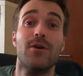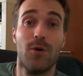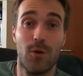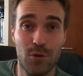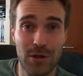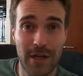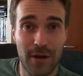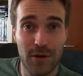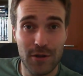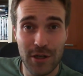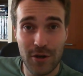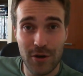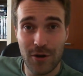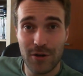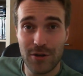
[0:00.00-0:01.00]
Un saludo
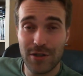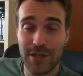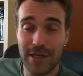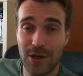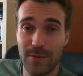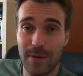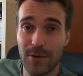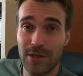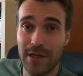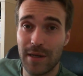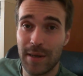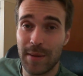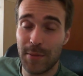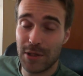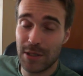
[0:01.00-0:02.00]
chicos y nos vemos
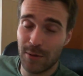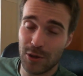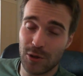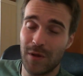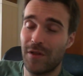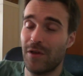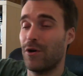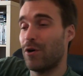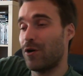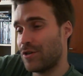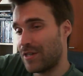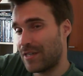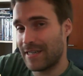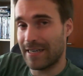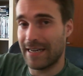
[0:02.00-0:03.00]
en próximos
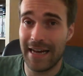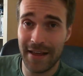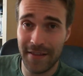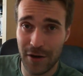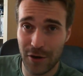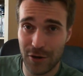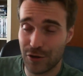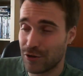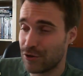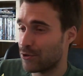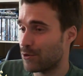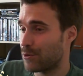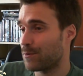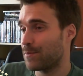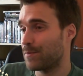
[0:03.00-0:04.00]
vídeos.
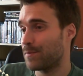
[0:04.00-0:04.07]
Adiós.